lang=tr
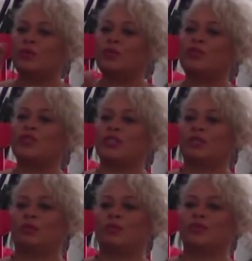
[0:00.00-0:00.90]
3
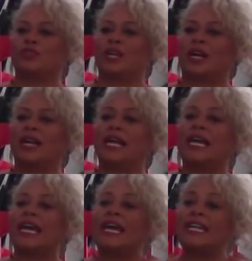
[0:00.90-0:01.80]
yıl boyunca
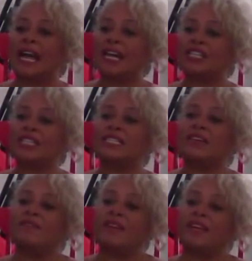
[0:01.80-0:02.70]

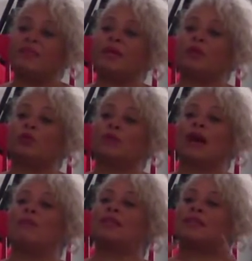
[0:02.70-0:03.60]
enerjinizi verimli
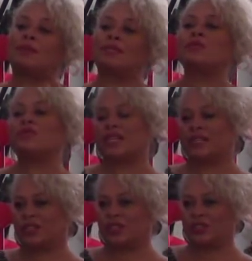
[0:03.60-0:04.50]
kullanma teması
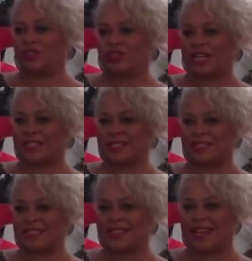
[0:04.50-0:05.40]
üzerine
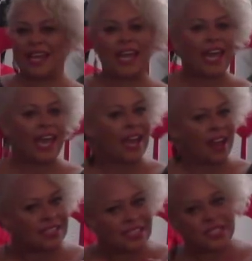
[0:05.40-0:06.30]
çalışacaksınız.
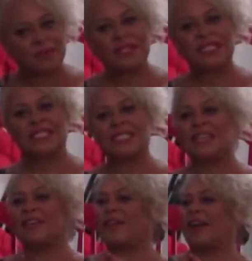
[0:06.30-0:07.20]
Eğer
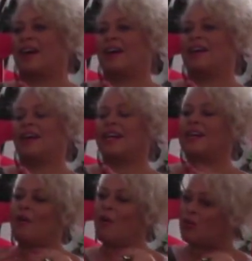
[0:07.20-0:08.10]
disiplinsizlik veya hani
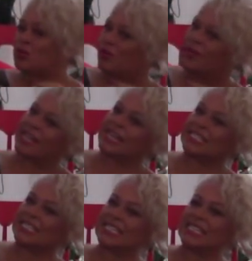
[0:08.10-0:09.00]
özgüven
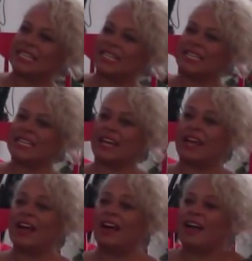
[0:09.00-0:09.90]
eksikliği nedeniyle
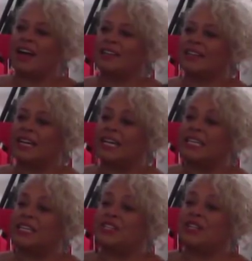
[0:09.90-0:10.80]
hayata
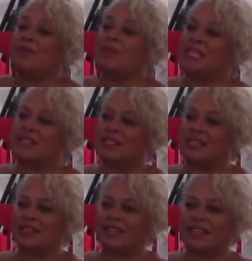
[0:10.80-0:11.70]
geçiremediğiniz
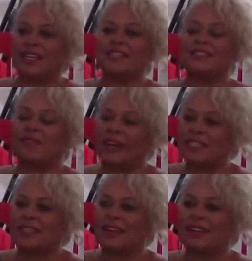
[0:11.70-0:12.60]
yetenekleriniz
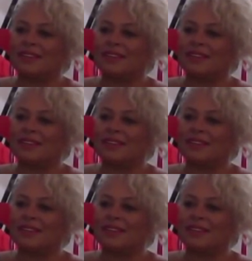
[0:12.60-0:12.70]
varsa